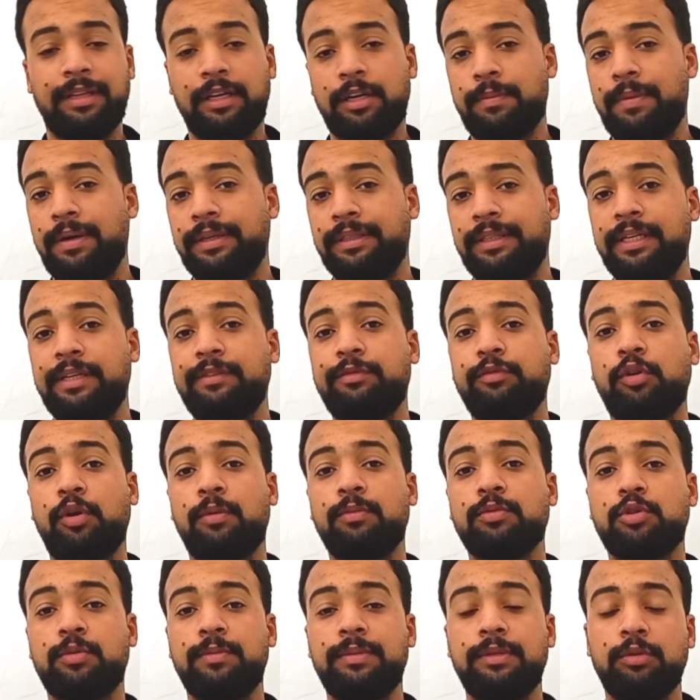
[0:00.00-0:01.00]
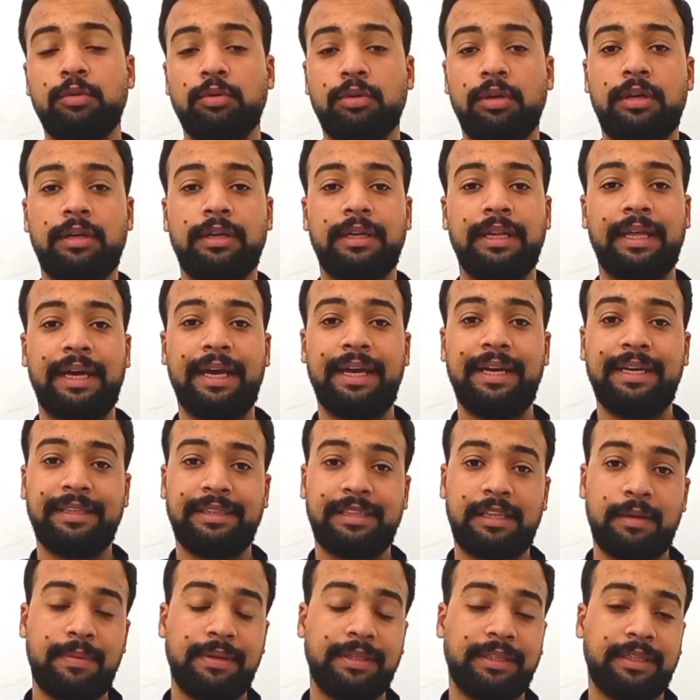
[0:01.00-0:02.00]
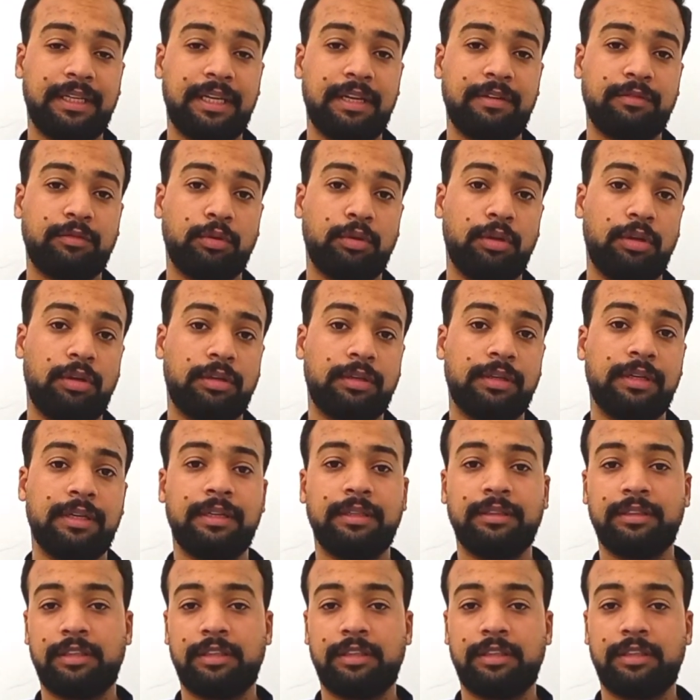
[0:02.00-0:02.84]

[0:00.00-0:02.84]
4500 دولار لغايه 8000 دولار